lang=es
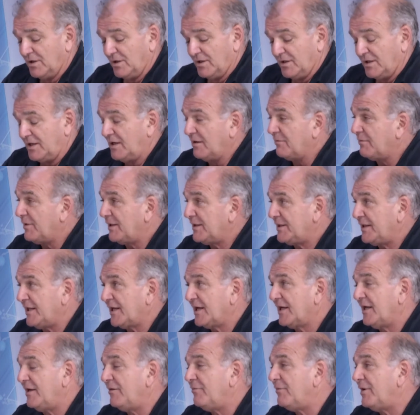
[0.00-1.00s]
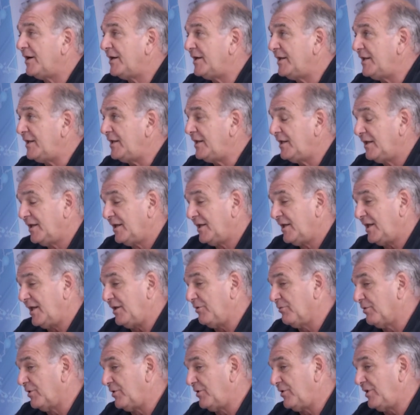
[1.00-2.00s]
la manteca de maní y
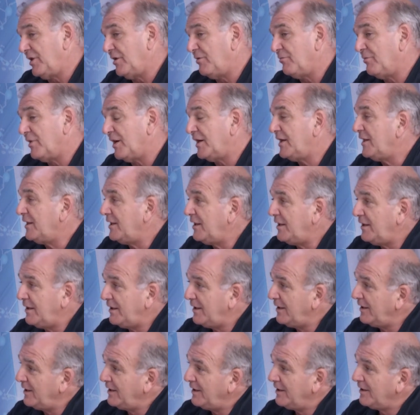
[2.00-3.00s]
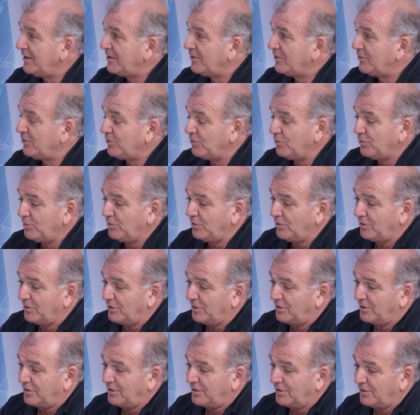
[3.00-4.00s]
bueno, y el maní
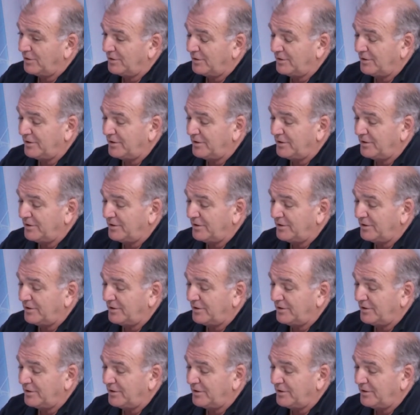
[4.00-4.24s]
crudo,